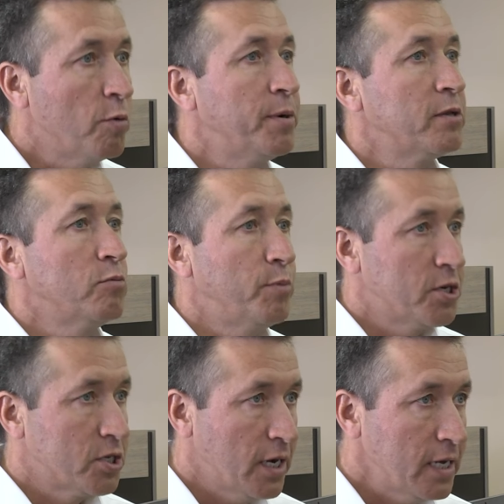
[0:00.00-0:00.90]

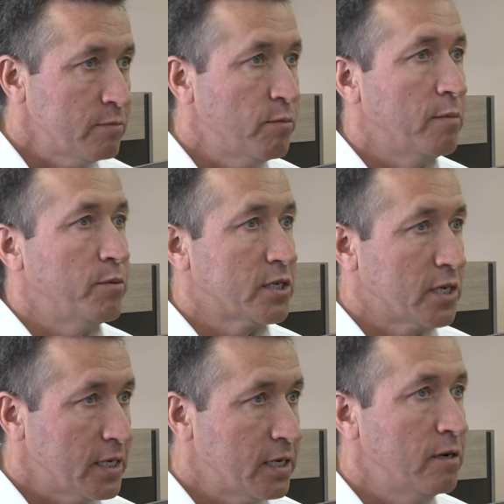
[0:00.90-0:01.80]
предупреждать мы
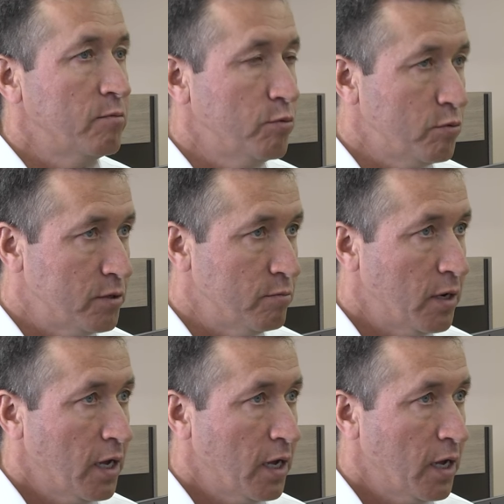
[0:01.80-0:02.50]
обязательно будем.